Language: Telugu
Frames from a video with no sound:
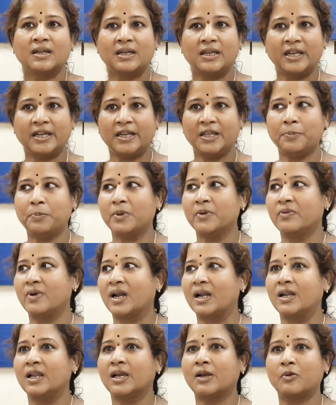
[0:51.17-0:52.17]
టీడీపీ
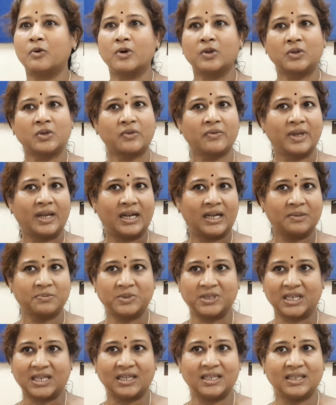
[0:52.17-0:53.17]
వాళ్లే కోర్టుకు వెళ్ళడం
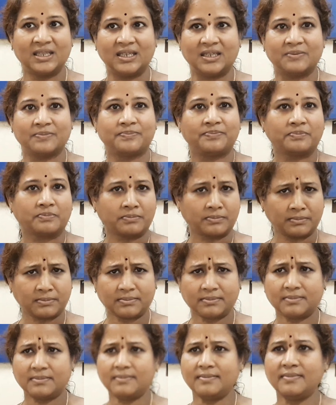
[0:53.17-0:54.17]
జరిగింది
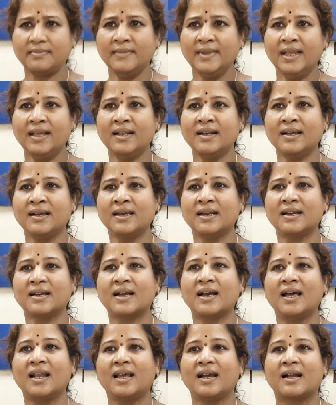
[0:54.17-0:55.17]

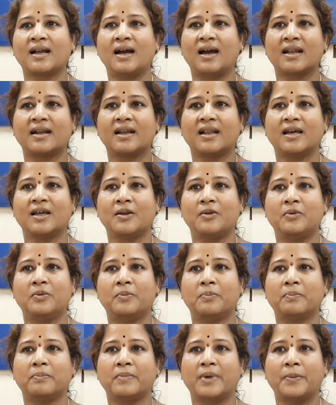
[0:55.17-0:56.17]
రకరకాల కారణాలు
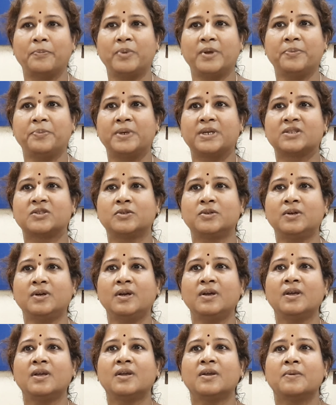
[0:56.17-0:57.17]
మభ్యపెడుతూ
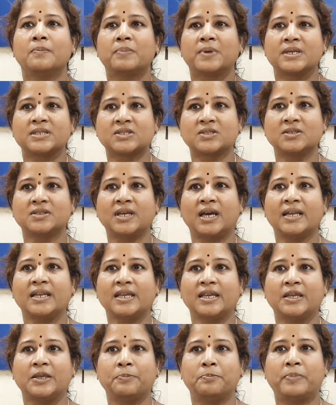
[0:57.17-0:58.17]

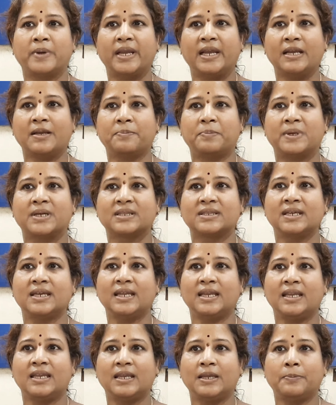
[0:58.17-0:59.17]
ప్రస్తుతానికి ఈ బ్రేక్ పడితే
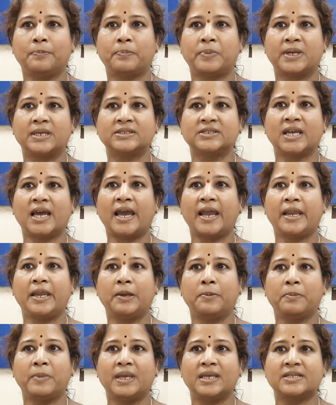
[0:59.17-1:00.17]
ఈ ప్రజా
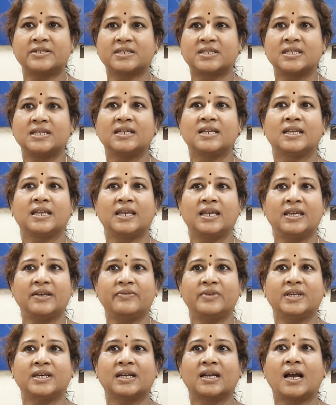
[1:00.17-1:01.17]
ఇమేజ్ని ఏ
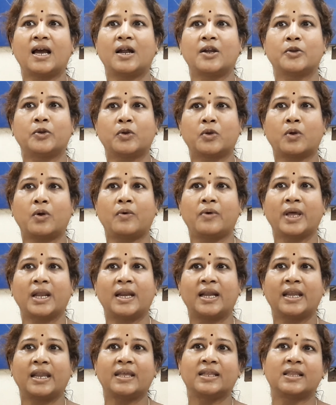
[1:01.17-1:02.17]
విధంగా
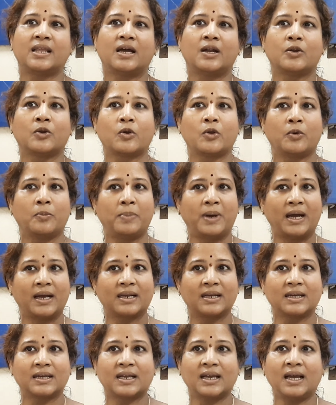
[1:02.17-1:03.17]
అడ్డుకోవాలనే దాంట్లో
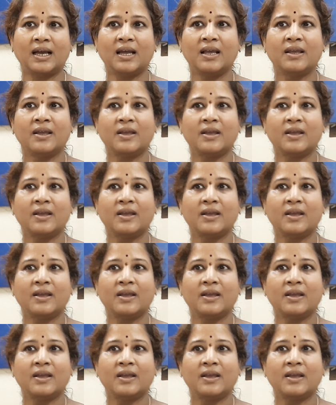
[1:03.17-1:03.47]
భాగంగా